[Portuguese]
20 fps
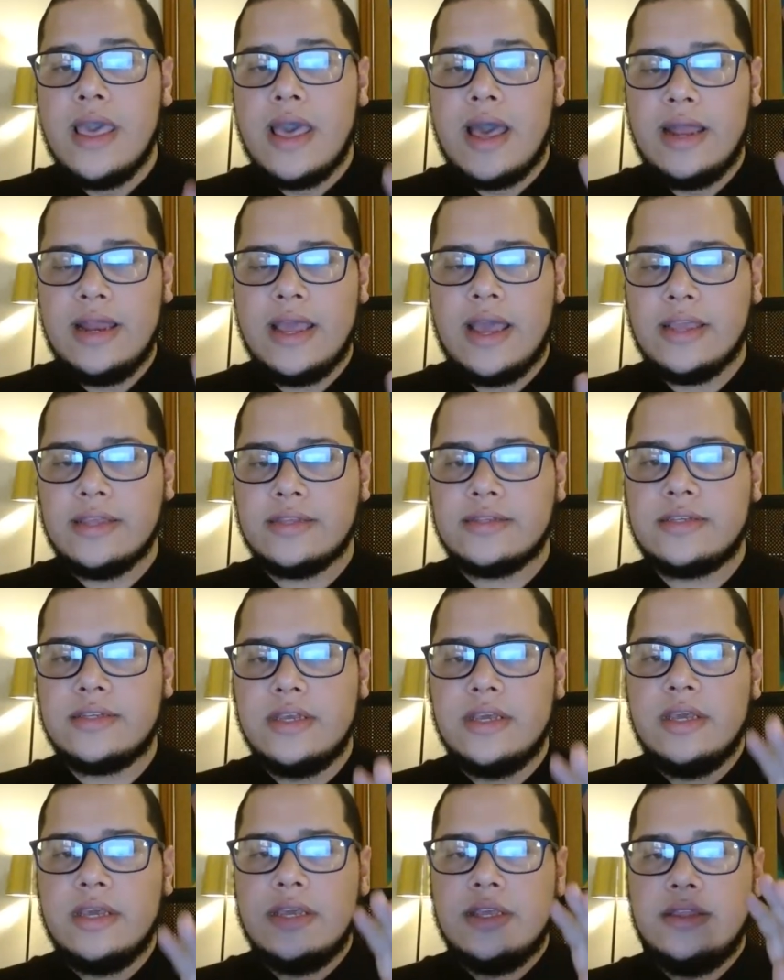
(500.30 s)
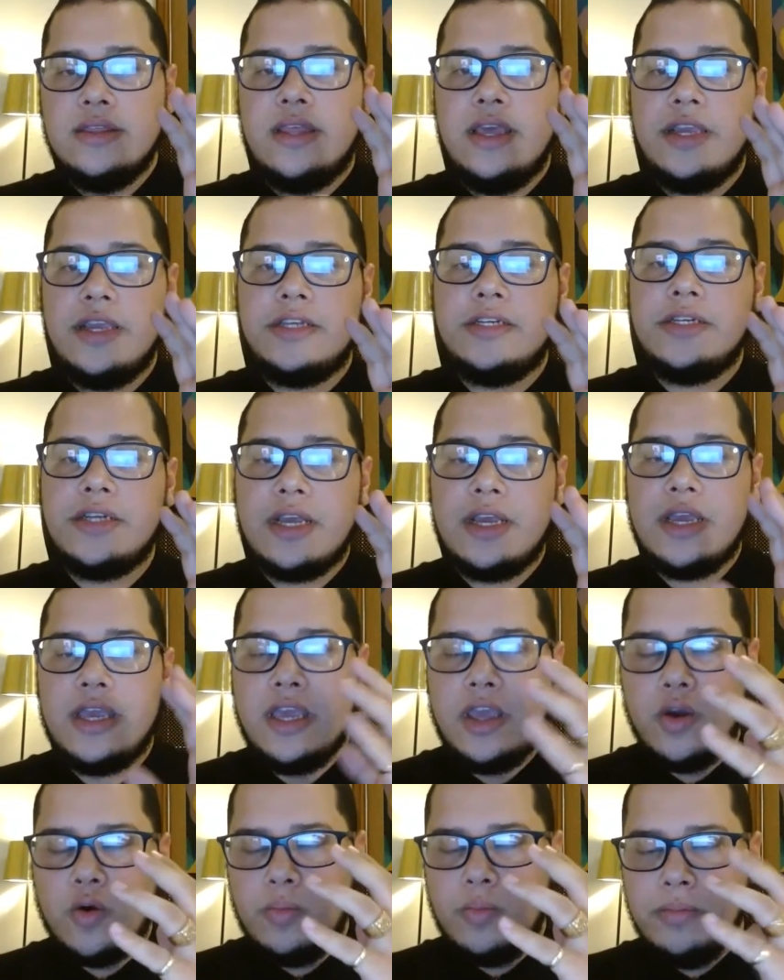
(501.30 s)
Aliás, deixa
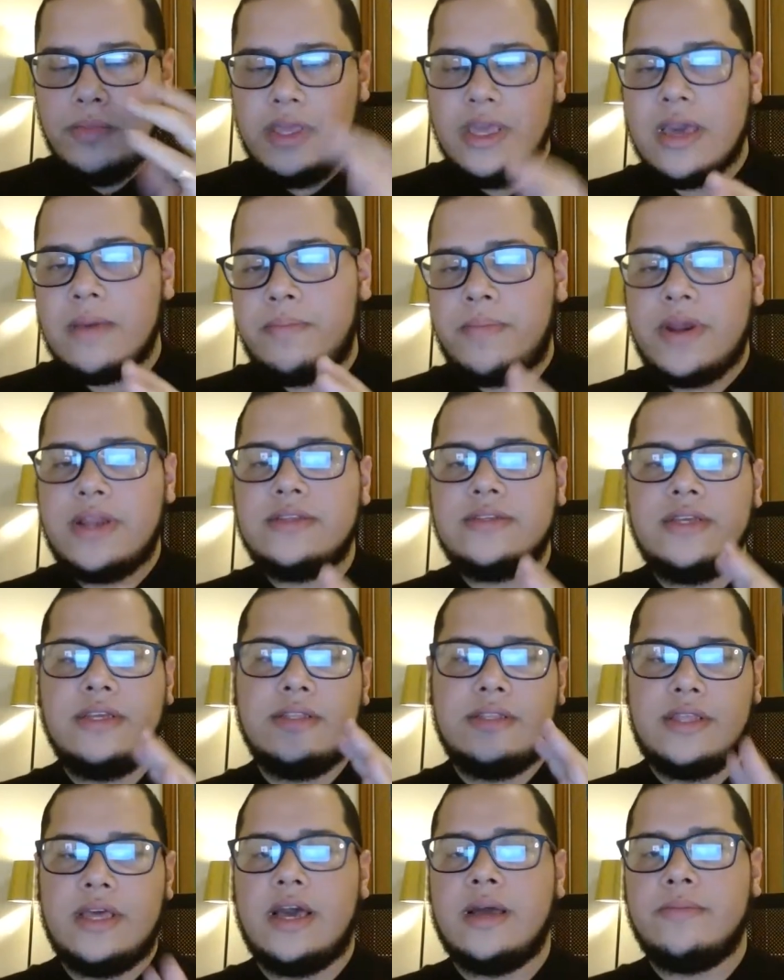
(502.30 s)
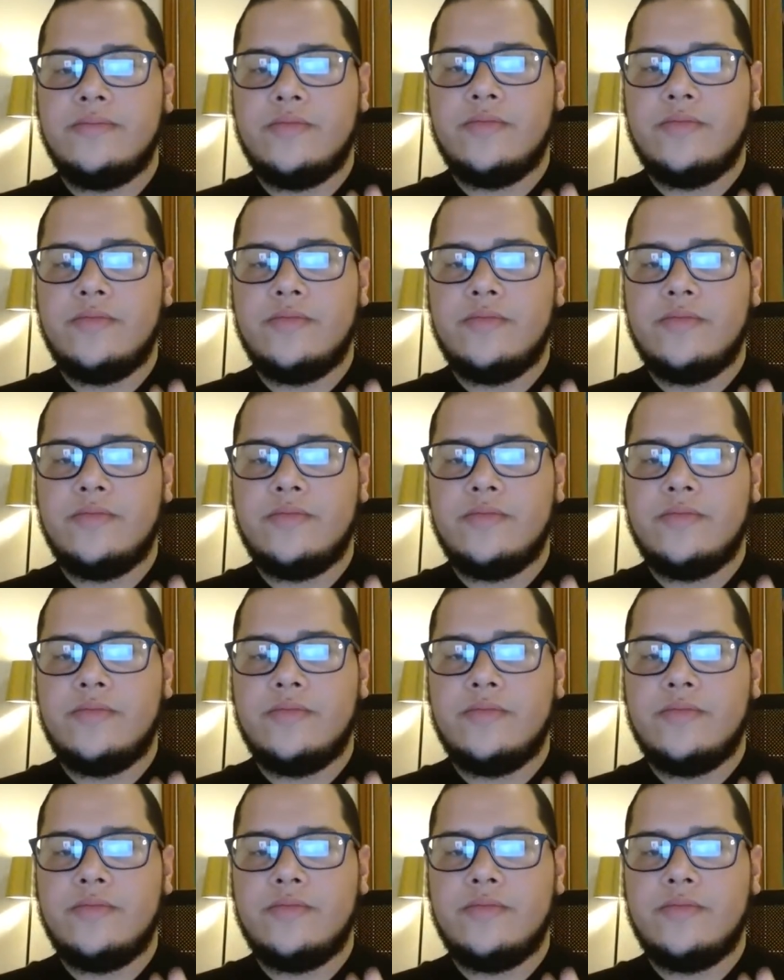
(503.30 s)
eu me apresentar.